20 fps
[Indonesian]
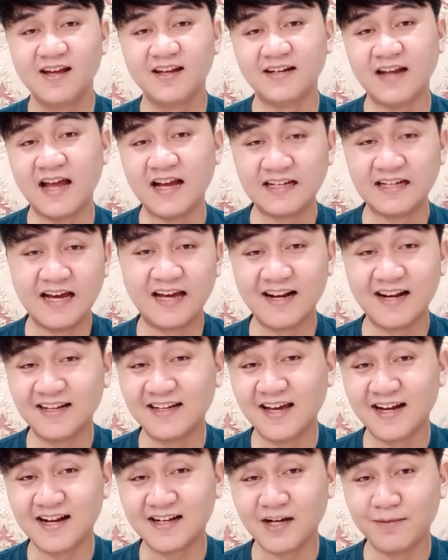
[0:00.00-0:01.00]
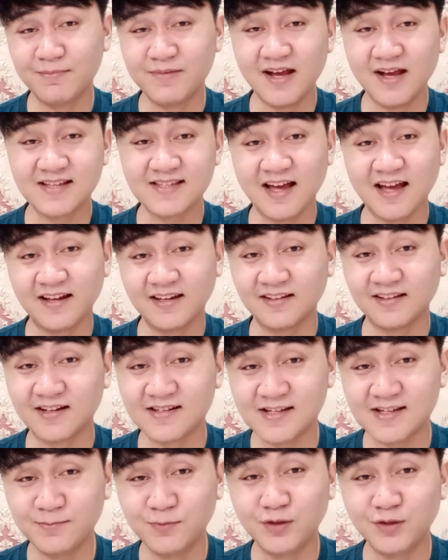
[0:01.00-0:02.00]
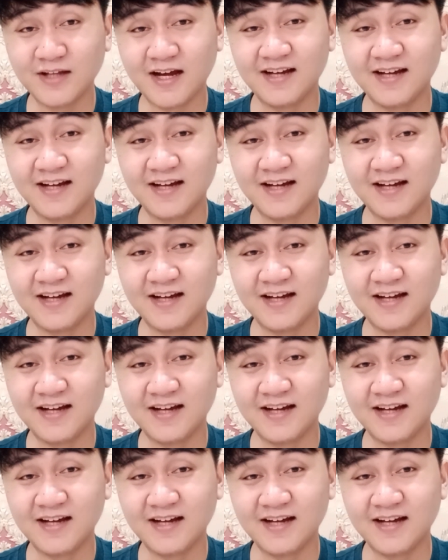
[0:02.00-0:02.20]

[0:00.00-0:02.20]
Nah, gara-gara kebiasaannya tersebut,